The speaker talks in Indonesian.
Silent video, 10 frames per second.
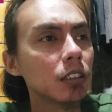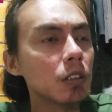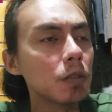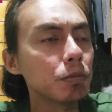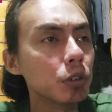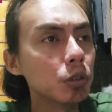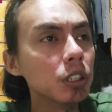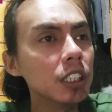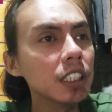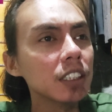oh
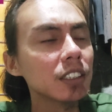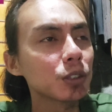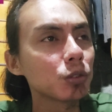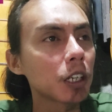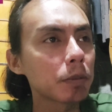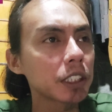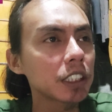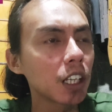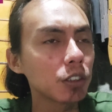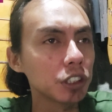burung ini sudah
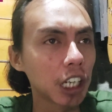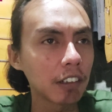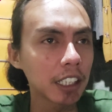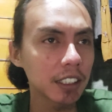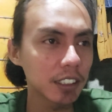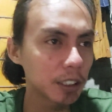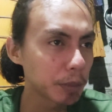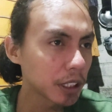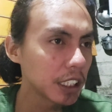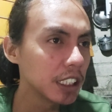pasti kalau dirawat
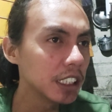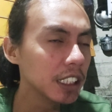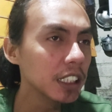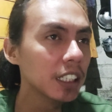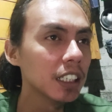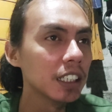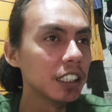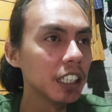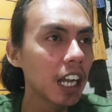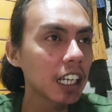seperti ini
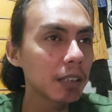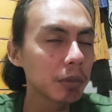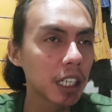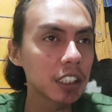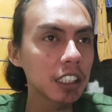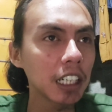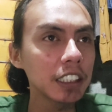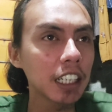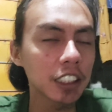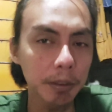dia akan
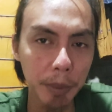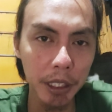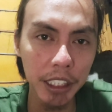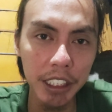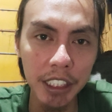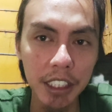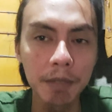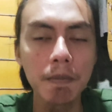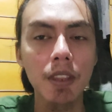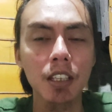menghasilkan yang seperti ini
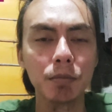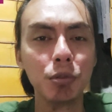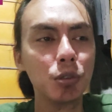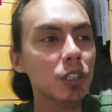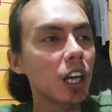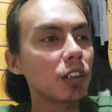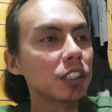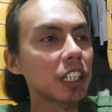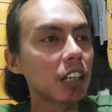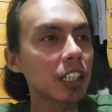burung kalau
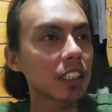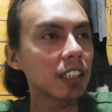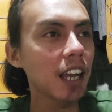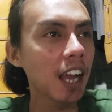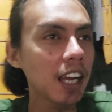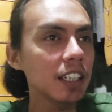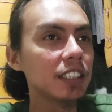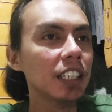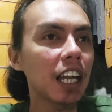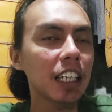dirawat A
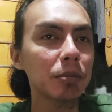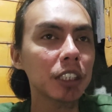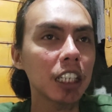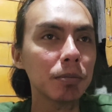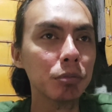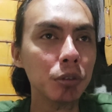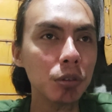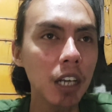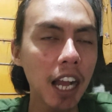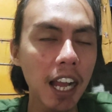dia akan menjadi
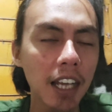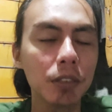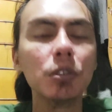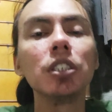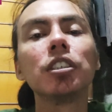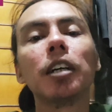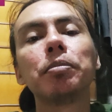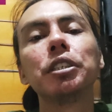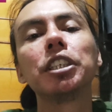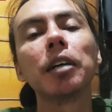burung A woi tidak
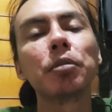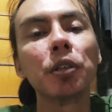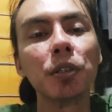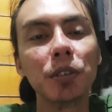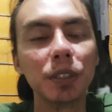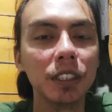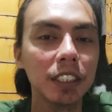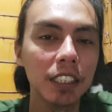bisa bro